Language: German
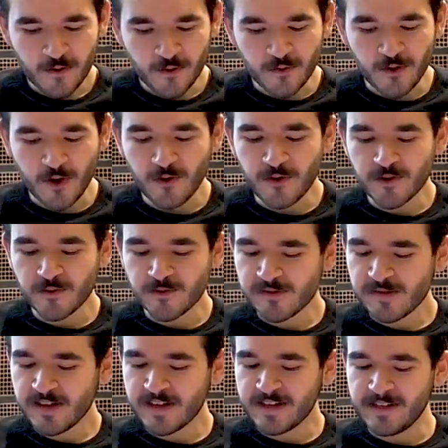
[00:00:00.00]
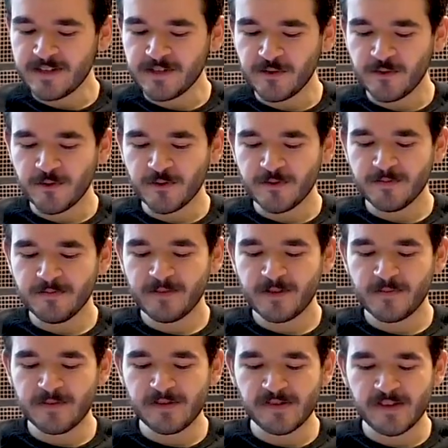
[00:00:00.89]
Und auch in unserer Religion,
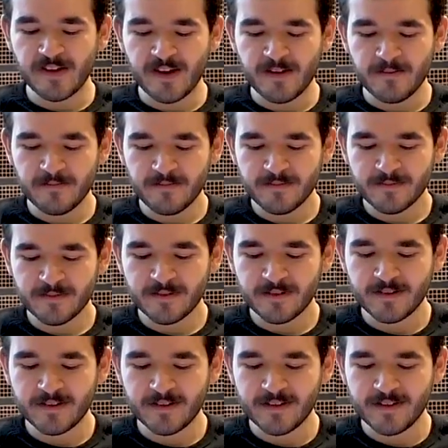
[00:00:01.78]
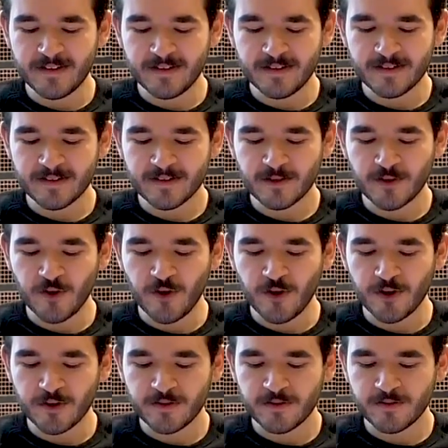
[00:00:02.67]
dem Islam, äh,
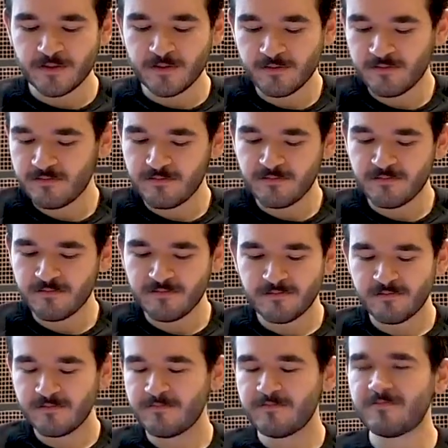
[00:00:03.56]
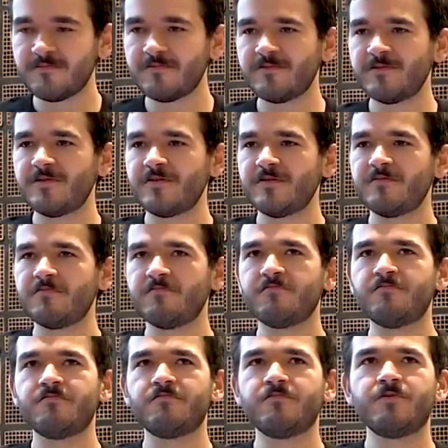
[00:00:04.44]
gehört
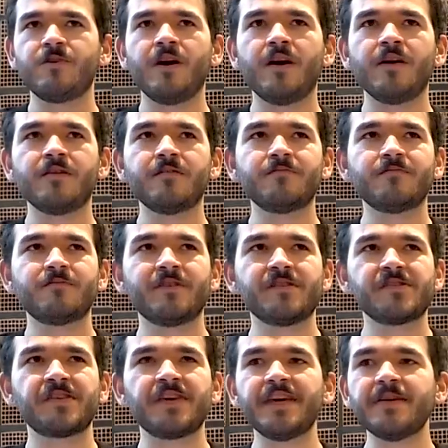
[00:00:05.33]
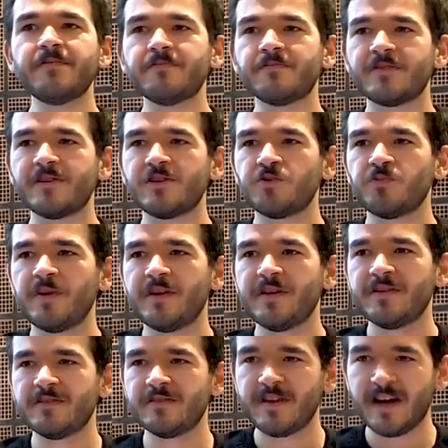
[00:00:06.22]
äh, ja, das Geben, das
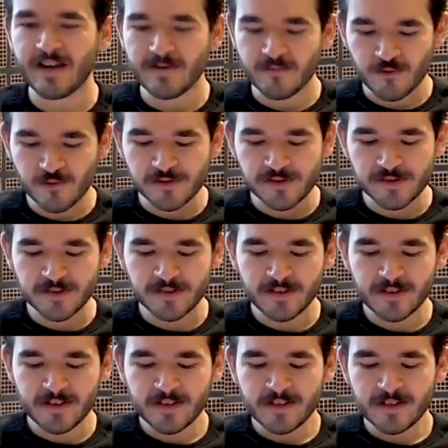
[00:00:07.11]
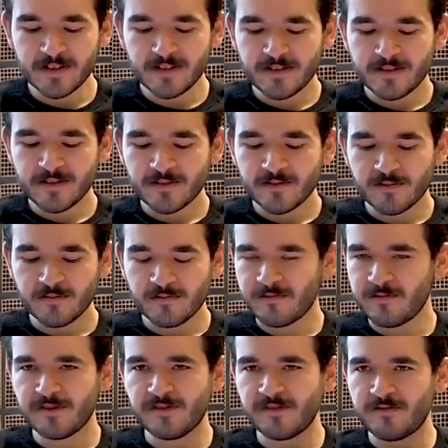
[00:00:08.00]
Spenden, die Almosen,
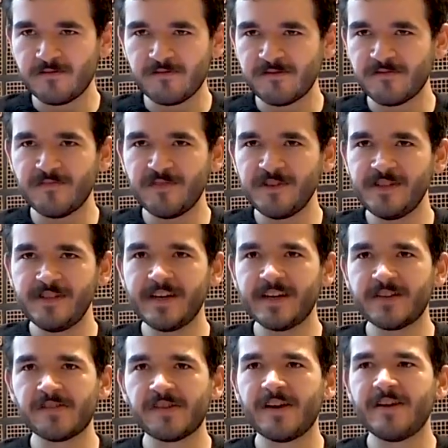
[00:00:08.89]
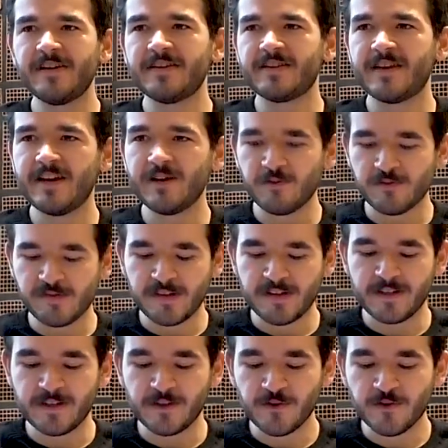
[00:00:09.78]
ist, ist ein wichtiger Teil, Teil
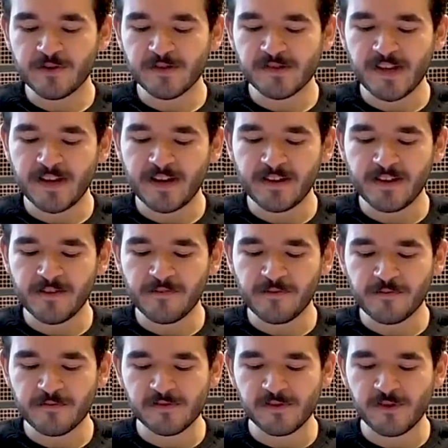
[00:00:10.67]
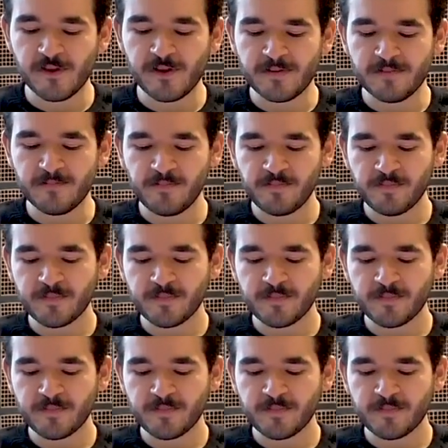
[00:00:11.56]
unserer Religion, ist einer der fünf Säulen.